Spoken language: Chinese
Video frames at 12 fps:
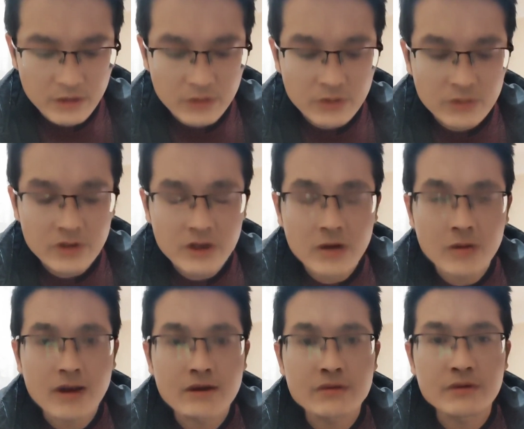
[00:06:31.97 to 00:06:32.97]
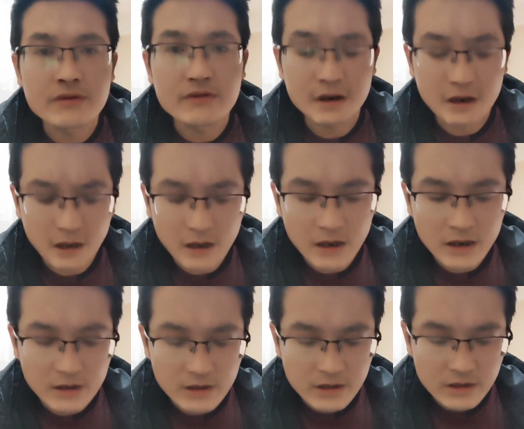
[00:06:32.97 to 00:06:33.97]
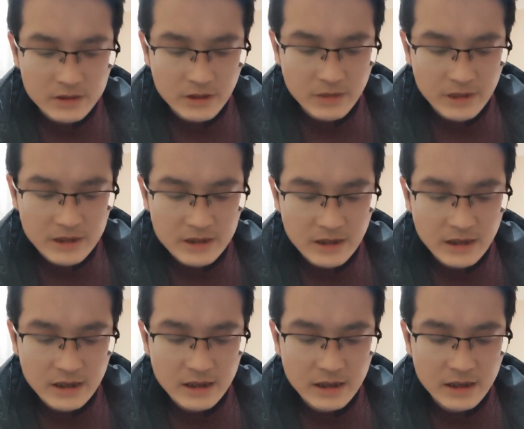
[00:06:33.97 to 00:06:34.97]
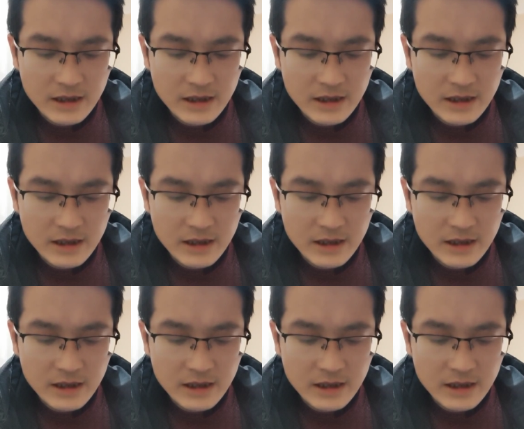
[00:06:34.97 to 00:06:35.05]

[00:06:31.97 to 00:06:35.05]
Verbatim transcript: 云贵高原中锋啊、长白山、